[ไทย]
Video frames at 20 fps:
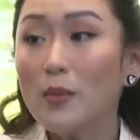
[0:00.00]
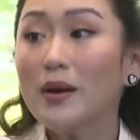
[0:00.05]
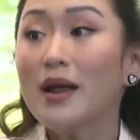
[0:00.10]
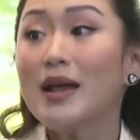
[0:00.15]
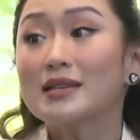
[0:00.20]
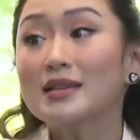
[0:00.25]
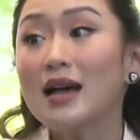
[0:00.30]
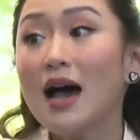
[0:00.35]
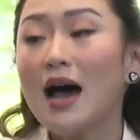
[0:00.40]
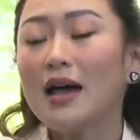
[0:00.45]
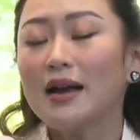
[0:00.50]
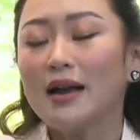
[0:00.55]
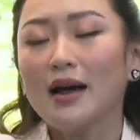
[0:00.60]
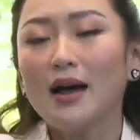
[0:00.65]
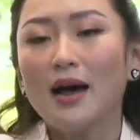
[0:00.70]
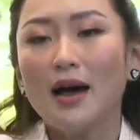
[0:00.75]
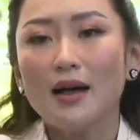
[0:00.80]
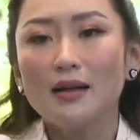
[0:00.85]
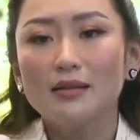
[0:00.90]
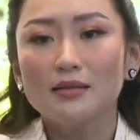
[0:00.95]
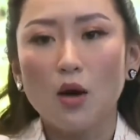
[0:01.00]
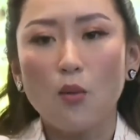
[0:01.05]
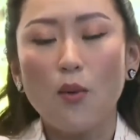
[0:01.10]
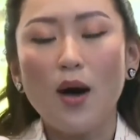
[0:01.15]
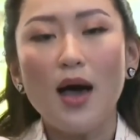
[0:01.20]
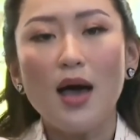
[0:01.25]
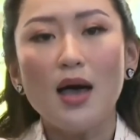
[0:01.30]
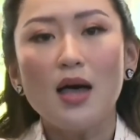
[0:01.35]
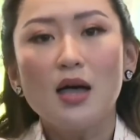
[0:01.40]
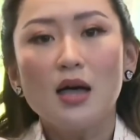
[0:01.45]
ช่วยประเทศชาตินะคะแต่
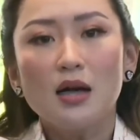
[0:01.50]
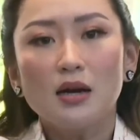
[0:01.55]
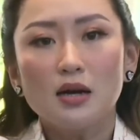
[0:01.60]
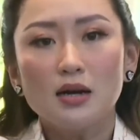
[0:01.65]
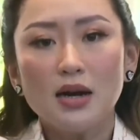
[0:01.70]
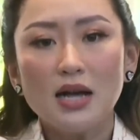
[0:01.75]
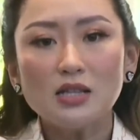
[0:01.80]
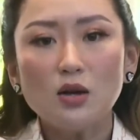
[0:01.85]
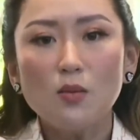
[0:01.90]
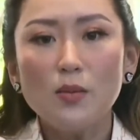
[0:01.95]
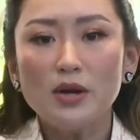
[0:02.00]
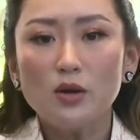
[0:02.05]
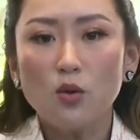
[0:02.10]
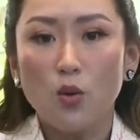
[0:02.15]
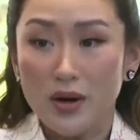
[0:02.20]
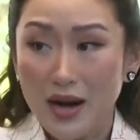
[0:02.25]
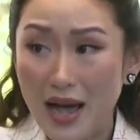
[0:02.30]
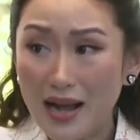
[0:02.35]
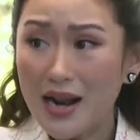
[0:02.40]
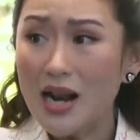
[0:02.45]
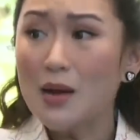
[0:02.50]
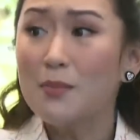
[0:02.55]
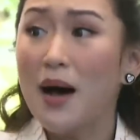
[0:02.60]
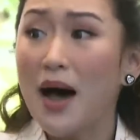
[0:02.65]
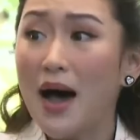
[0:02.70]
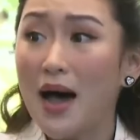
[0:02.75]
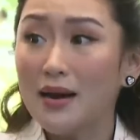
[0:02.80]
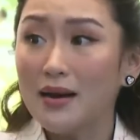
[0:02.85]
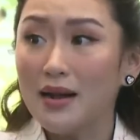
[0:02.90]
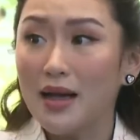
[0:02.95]
ว่าคือถ้าต้องเป็นหัวหน้ารัฐ
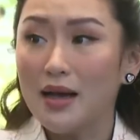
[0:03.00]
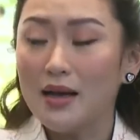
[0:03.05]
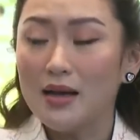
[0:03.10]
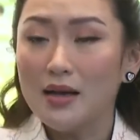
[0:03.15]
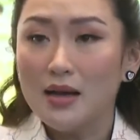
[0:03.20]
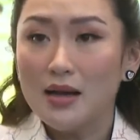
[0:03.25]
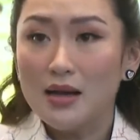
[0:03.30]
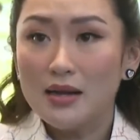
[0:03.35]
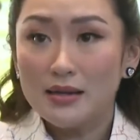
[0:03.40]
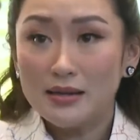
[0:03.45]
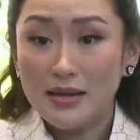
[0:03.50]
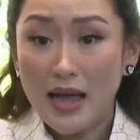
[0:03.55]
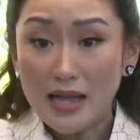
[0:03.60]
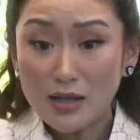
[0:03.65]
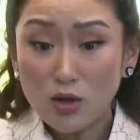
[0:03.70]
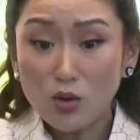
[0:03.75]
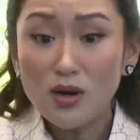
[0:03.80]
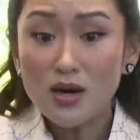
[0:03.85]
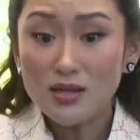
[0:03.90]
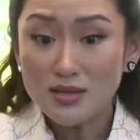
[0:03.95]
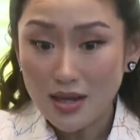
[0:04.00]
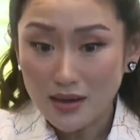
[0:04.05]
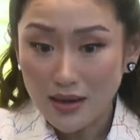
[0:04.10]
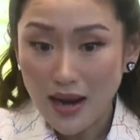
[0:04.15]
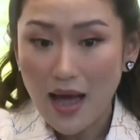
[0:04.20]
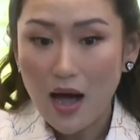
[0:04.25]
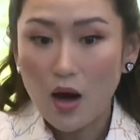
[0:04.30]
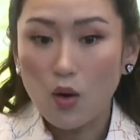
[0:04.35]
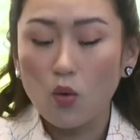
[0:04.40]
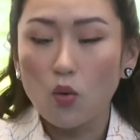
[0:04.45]
บาลเนี่ยถ้าต้องเลือกจาก
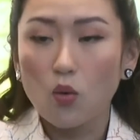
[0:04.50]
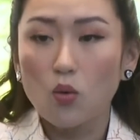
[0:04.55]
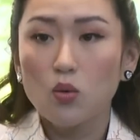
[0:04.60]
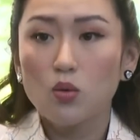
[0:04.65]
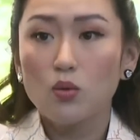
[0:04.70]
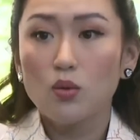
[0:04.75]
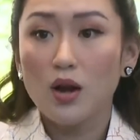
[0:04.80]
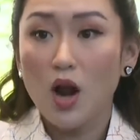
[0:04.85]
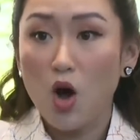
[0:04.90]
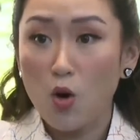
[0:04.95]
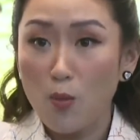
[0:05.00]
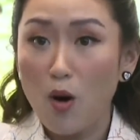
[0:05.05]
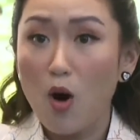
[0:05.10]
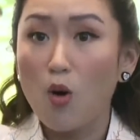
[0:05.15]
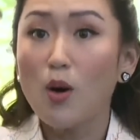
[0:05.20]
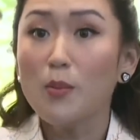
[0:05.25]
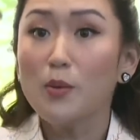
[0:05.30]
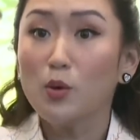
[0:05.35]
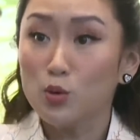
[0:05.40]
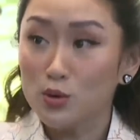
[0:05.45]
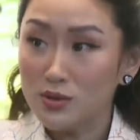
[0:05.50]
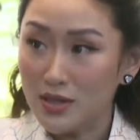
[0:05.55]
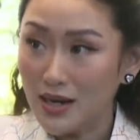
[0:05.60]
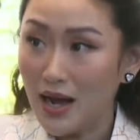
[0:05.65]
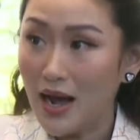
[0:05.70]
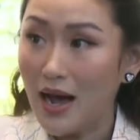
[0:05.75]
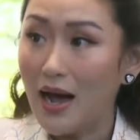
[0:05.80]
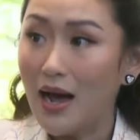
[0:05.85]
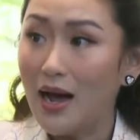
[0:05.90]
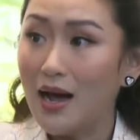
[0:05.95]
เราเรามองว่าเป็นคุณเศร
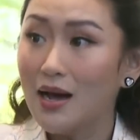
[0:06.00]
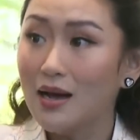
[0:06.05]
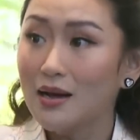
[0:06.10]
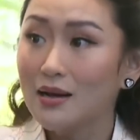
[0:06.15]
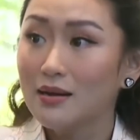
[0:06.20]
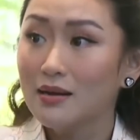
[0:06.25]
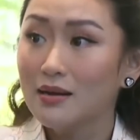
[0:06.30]
ษฐา